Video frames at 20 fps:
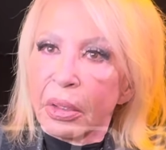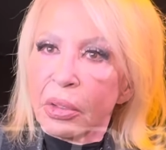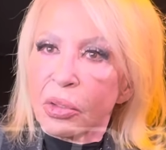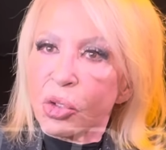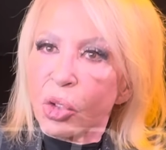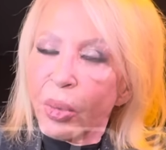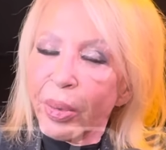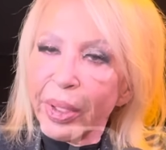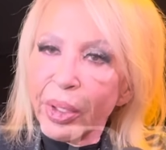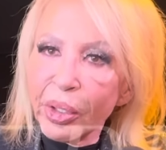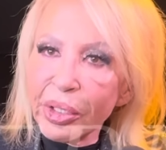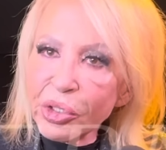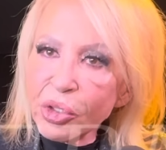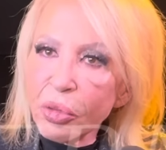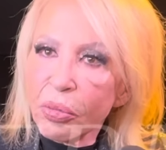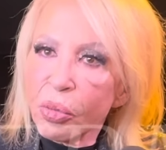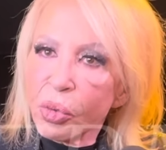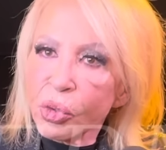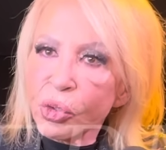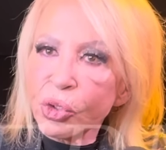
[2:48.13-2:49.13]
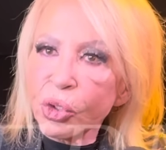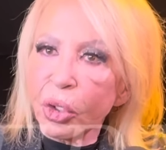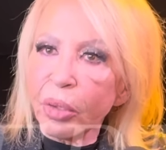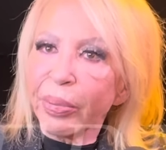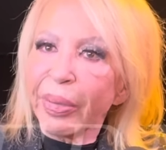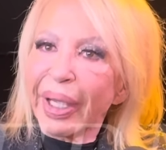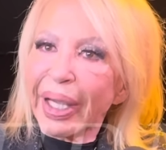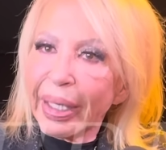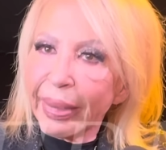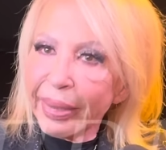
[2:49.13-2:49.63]
Yo veo eso mucho en
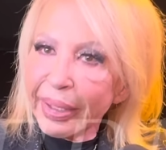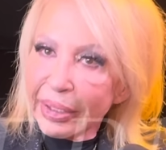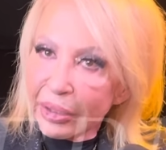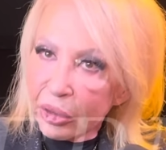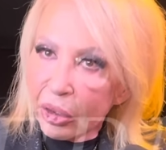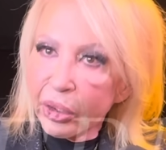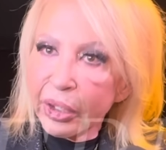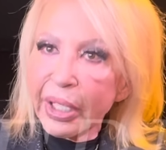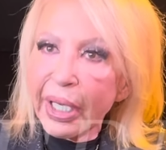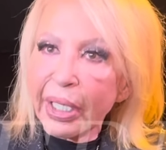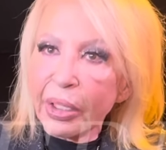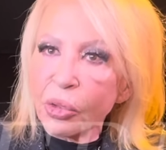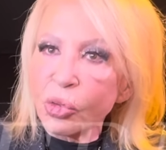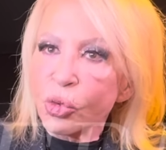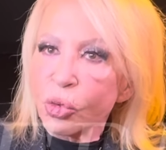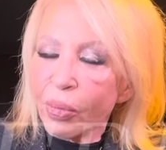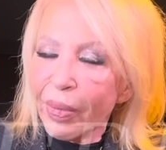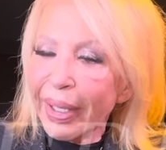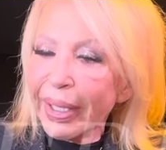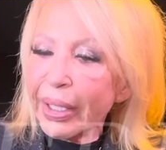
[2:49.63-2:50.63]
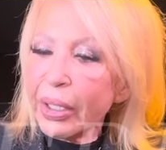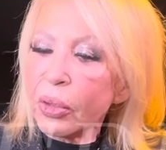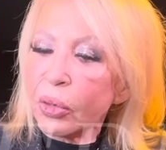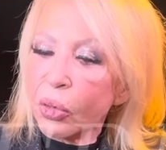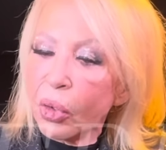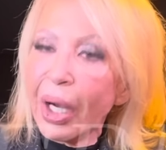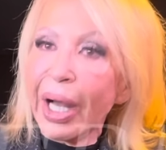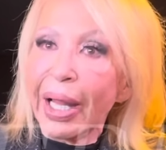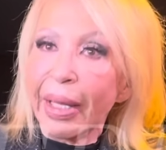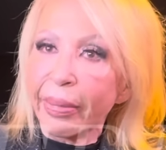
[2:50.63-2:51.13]
mi hija Victoria con su marido,
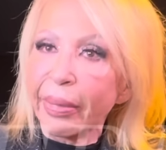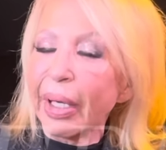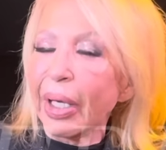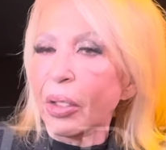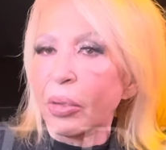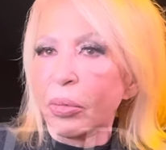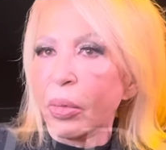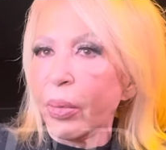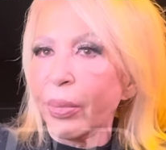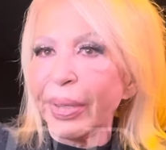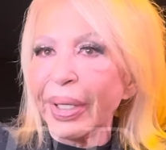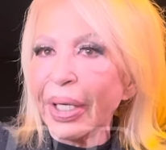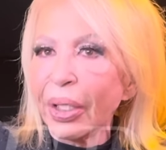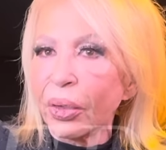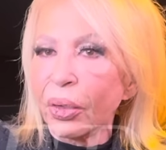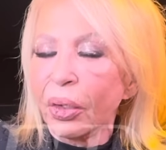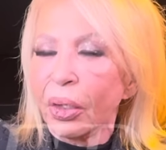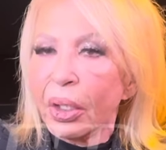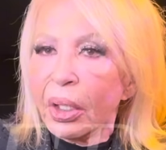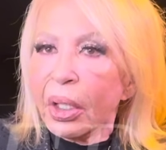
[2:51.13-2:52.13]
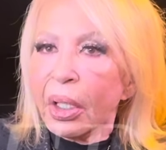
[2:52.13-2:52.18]
con Adam, que es como mi hijo.